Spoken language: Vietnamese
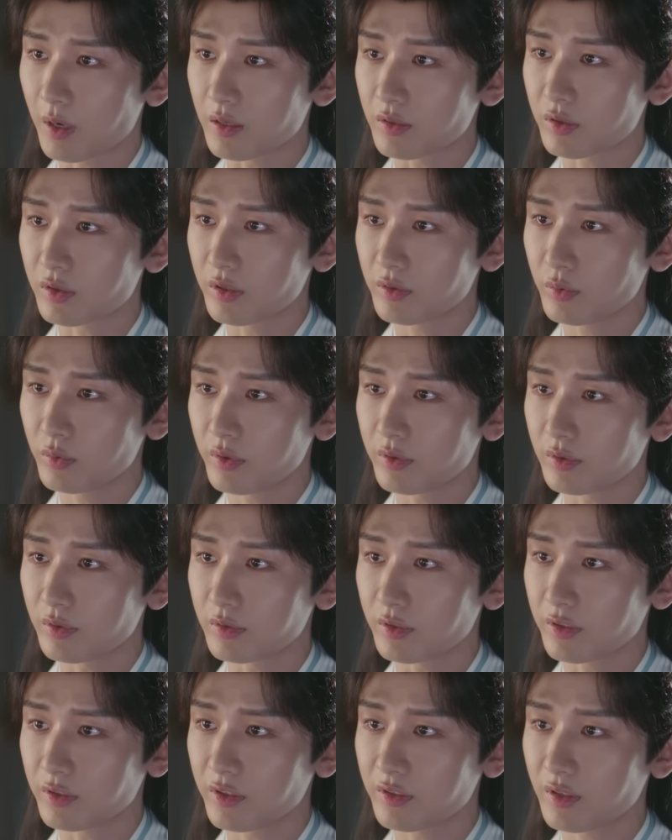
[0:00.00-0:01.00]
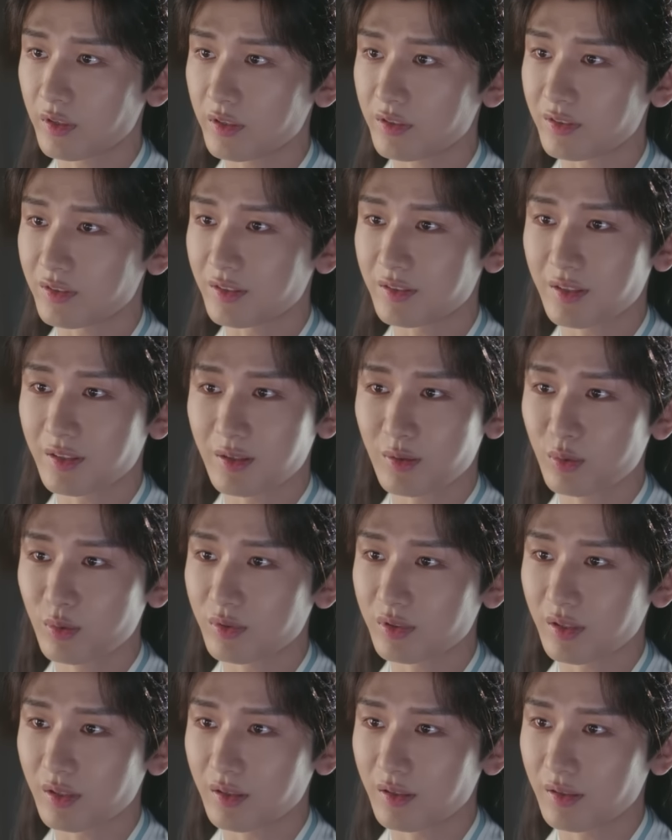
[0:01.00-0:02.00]
Người của Diện Bách Xuyên chắc đang ở
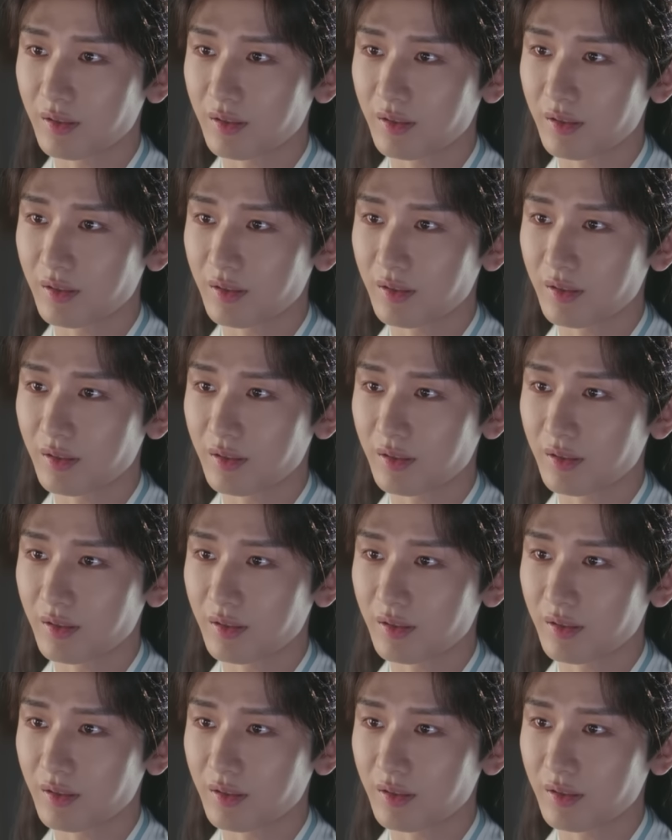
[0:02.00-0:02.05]
trên đường